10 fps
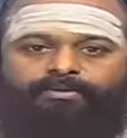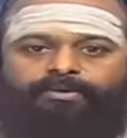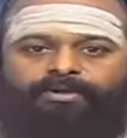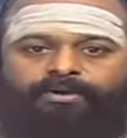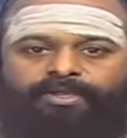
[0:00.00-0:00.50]

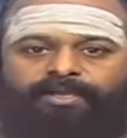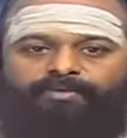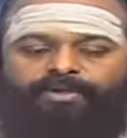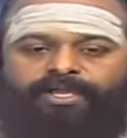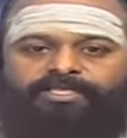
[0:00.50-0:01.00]
உங்களுடைய
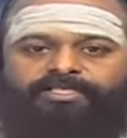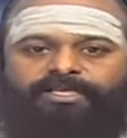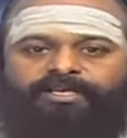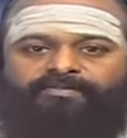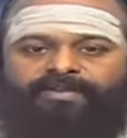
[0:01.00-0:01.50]

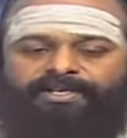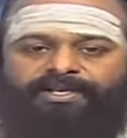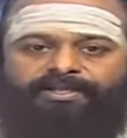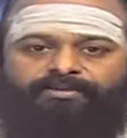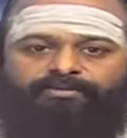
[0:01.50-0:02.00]
முயற்சியில்
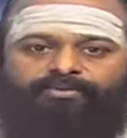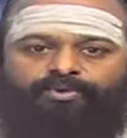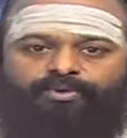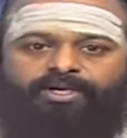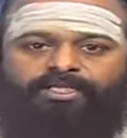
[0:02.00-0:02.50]
வெற்றியும்
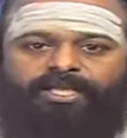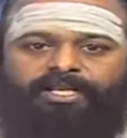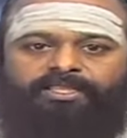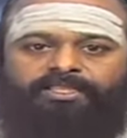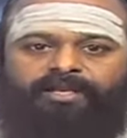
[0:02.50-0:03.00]
உங்கள்
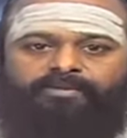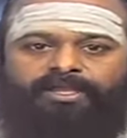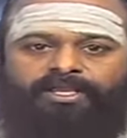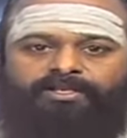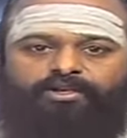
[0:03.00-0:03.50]

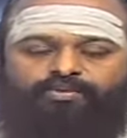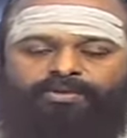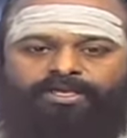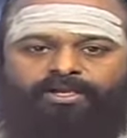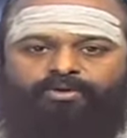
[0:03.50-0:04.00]
தனித்தன்மையை
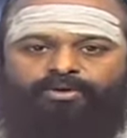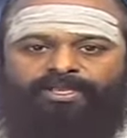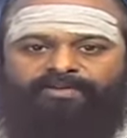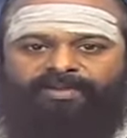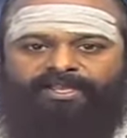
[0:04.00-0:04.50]

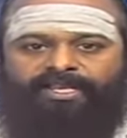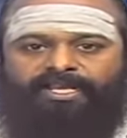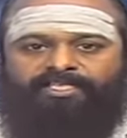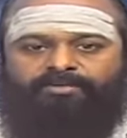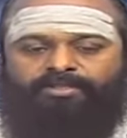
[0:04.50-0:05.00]
நிரூபிக்கக்கூடிய
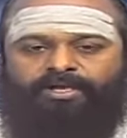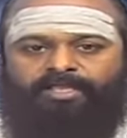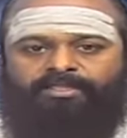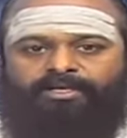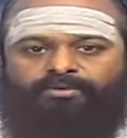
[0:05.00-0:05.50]
வகையிலே
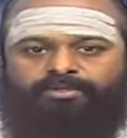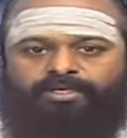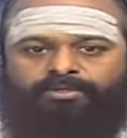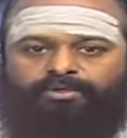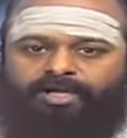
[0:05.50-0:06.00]
சமுதாயத்தில்
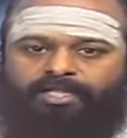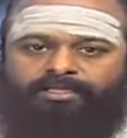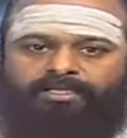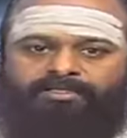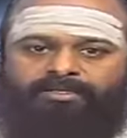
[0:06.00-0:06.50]
உங்களுக்கு ஒரு
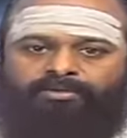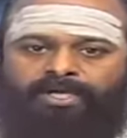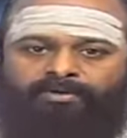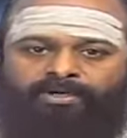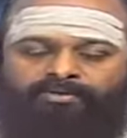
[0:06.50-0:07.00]
அந்தஸ்தும்
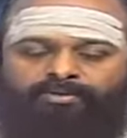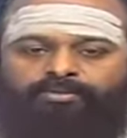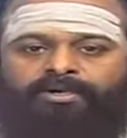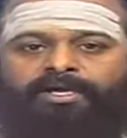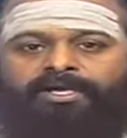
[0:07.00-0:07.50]
கௌரவம்
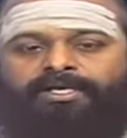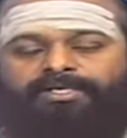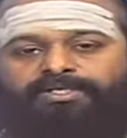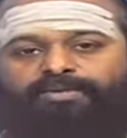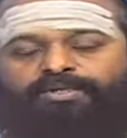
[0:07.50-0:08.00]

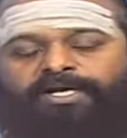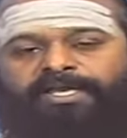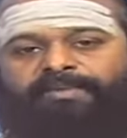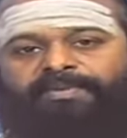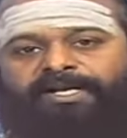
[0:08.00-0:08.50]

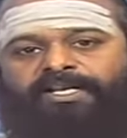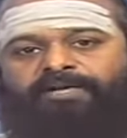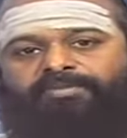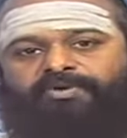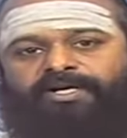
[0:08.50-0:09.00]
சமுதாய பணியில்
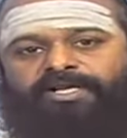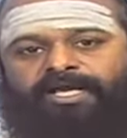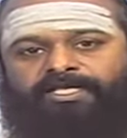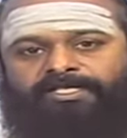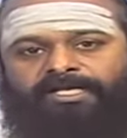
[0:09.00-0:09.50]
இருப்பவர்கள்
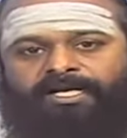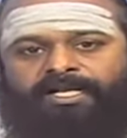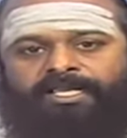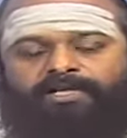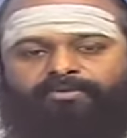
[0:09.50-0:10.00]

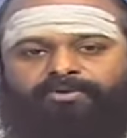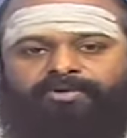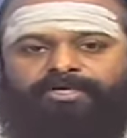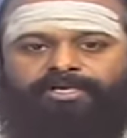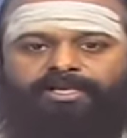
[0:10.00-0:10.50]
அரசியலிலே
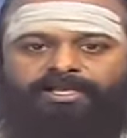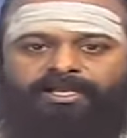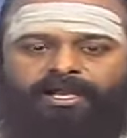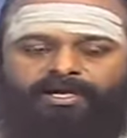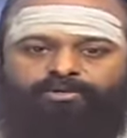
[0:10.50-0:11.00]
இருப்பவர்களுக்கு
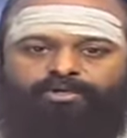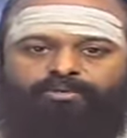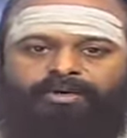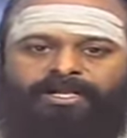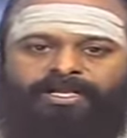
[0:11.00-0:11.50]

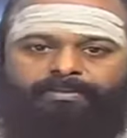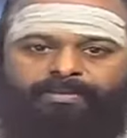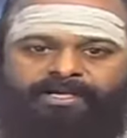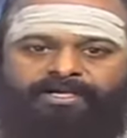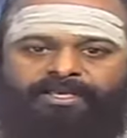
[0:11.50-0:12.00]
அனுகூலமான
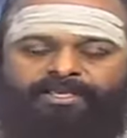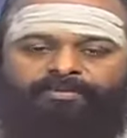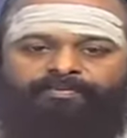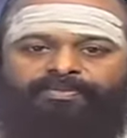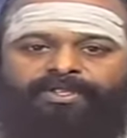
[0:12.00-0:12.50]

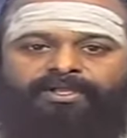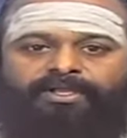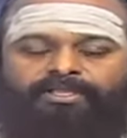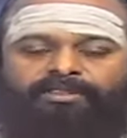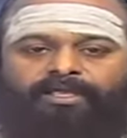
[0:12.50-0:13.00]
பலன்களையும்
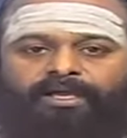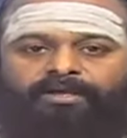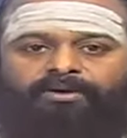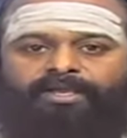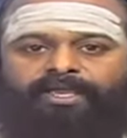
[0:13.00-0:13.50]

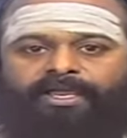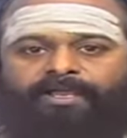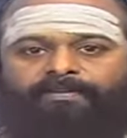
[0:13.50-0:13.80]
தங்களுடைய